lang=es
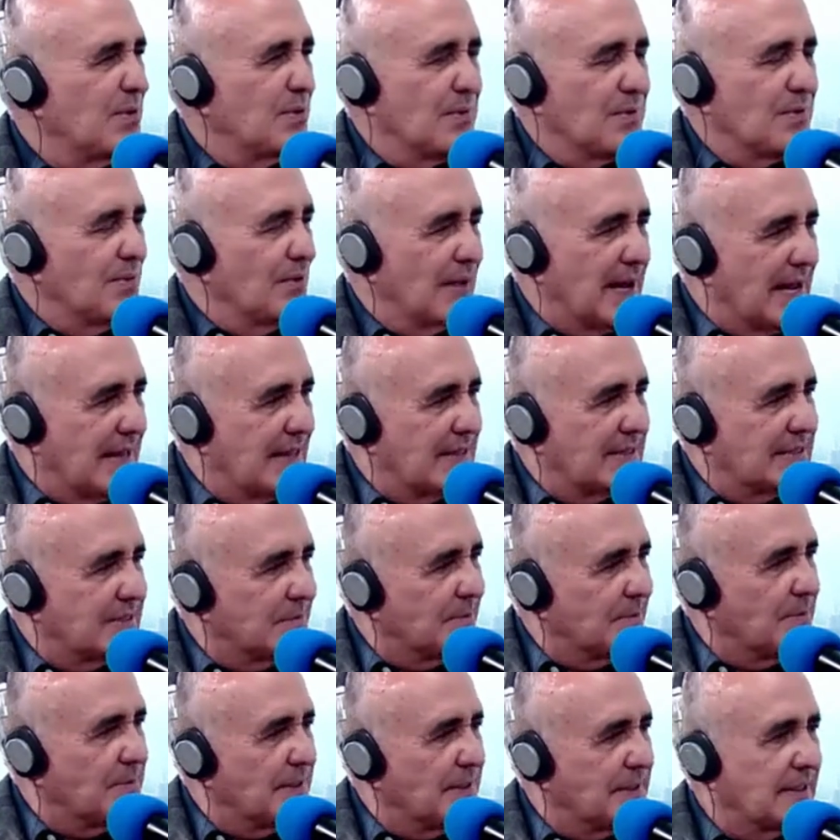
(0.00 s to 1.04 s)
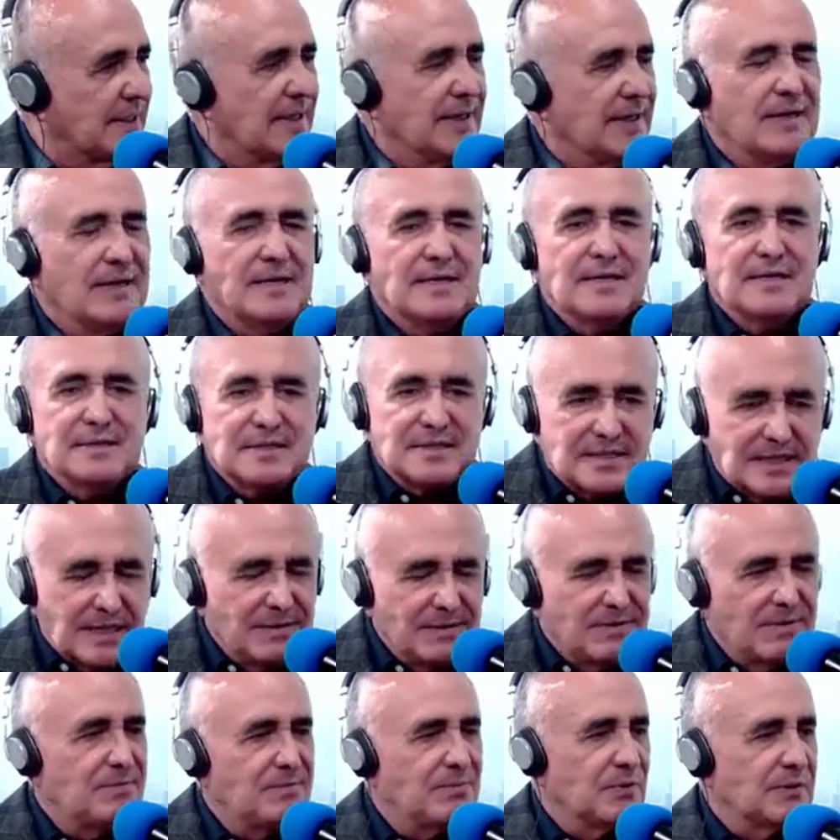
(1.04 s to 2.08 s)
como nada, simplemente sí
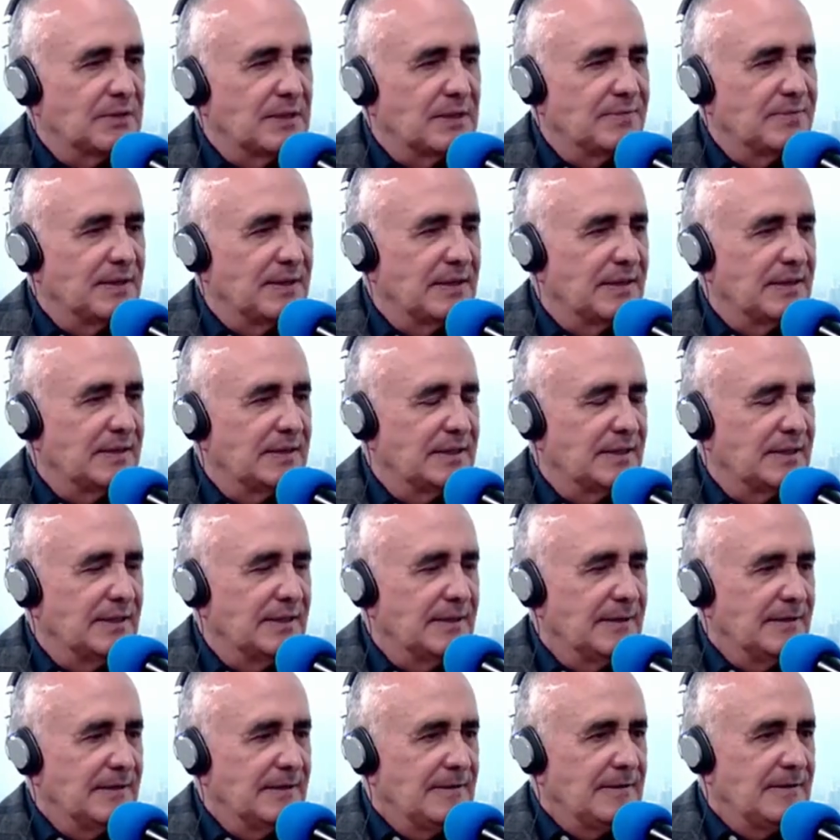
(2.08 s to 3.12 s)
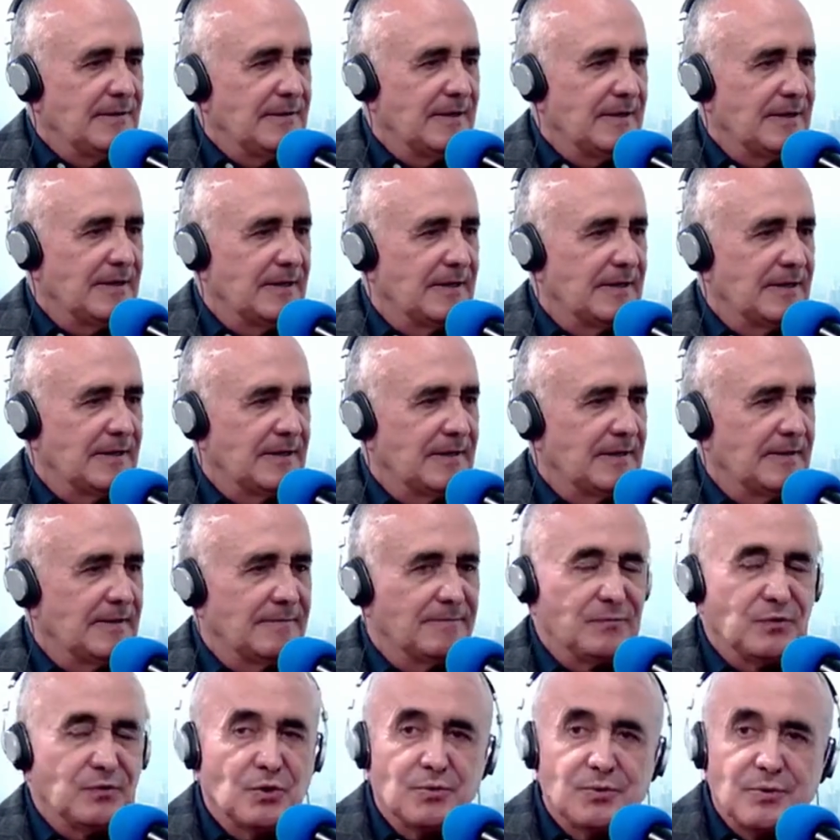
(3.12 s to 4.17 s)
me importa mi gente. Eh,
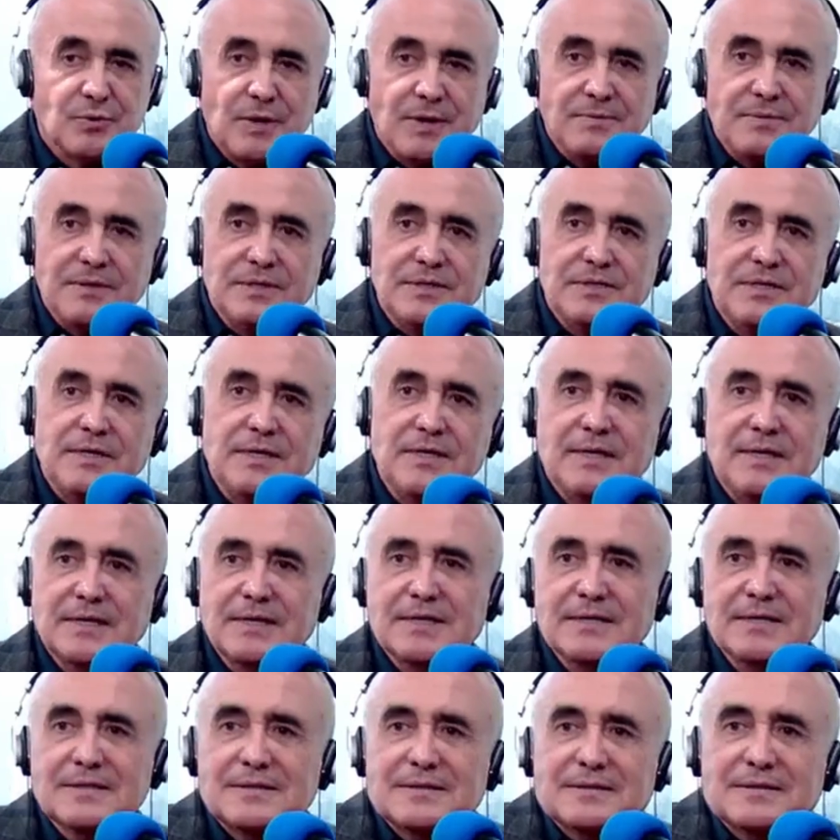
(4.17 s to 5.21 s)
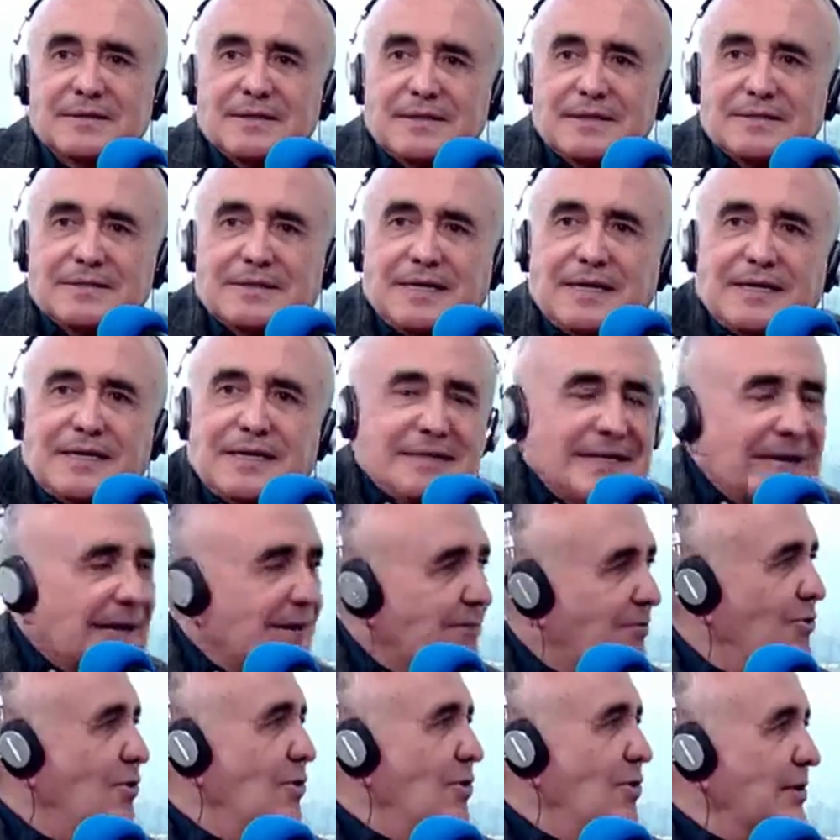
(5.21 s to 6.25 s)
yo veo a mi Gina, que es, estallita
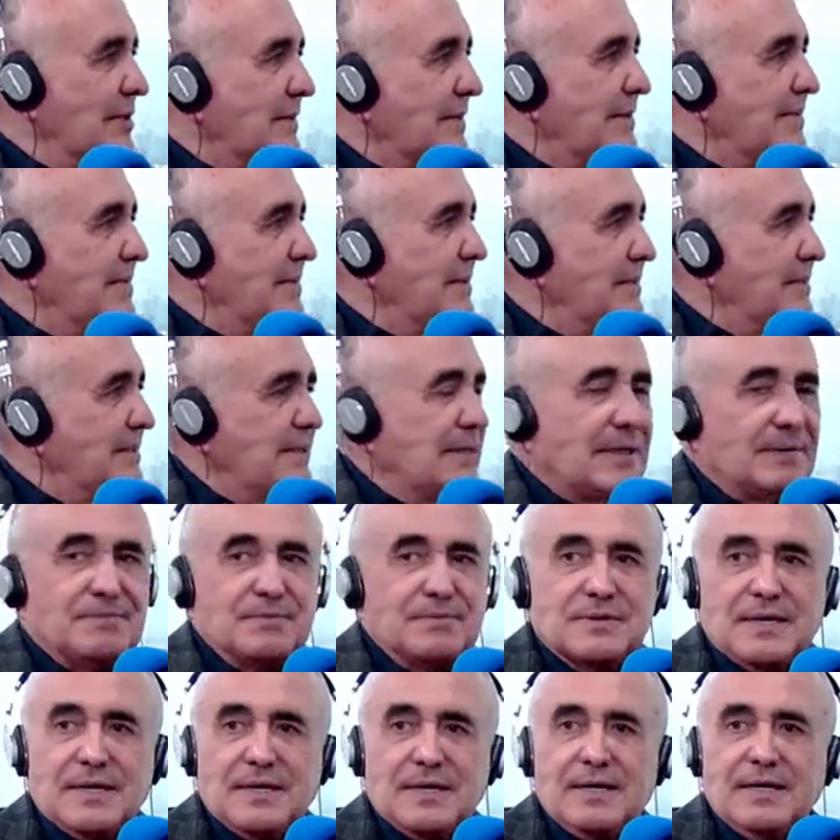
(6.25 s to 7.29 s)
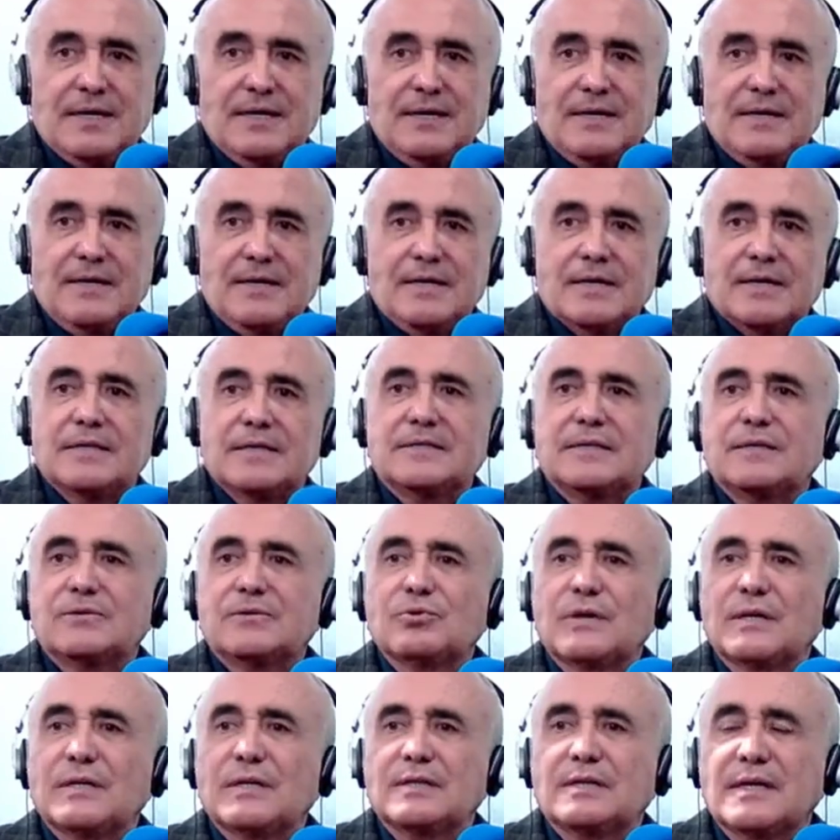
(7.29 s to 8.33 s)
tallita corta, mi Gina, pues qué, qué
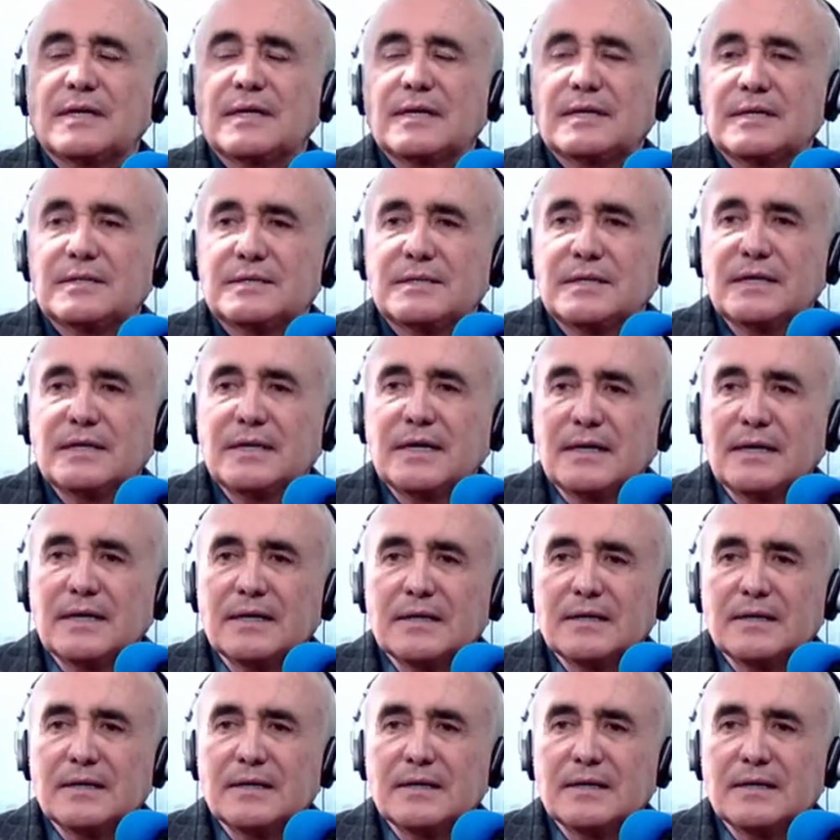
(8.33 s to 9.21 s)
Saludos, Gina. Gina?